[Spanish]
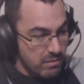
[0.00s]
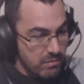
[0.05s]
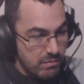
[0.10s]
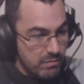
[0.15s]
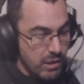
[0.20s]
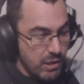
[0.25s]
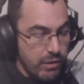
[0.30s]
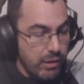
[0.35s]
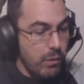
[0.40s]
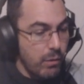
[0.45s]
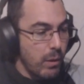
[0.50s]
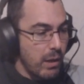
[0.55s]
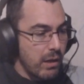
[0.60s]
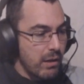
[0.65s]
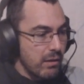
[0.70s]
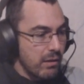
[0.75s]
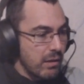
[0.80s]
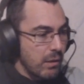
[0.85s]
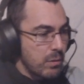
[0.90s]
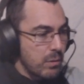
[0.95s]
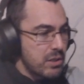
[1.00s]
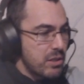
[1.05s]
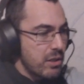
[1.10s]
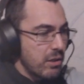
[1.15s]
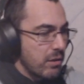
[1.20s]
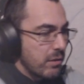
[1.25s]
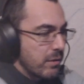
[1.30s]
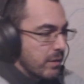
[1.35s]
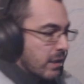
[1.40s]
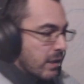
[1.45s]
Bueno, da igual, la
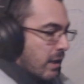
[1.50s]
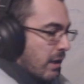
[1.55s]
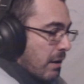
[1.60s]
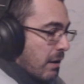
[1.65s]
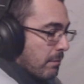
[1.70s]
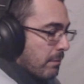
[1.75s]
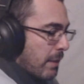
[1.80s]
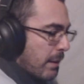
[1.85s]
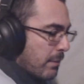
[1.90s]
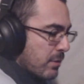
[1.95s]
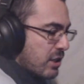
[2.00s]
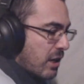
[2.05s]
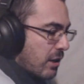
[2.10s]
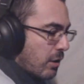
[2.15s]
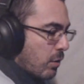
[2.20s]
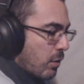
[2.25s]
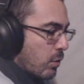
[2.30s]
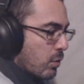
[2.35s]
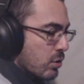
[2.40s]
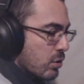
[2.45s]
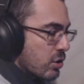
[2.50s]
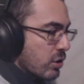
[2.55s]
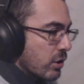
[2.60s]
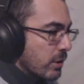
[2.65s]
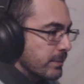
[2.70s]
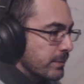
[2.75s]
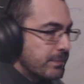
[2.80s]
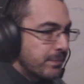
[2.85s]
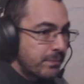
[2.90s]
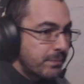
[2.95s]
cuestión. Vamos al
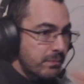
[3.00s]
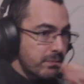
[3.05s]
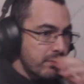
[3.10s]
concurso.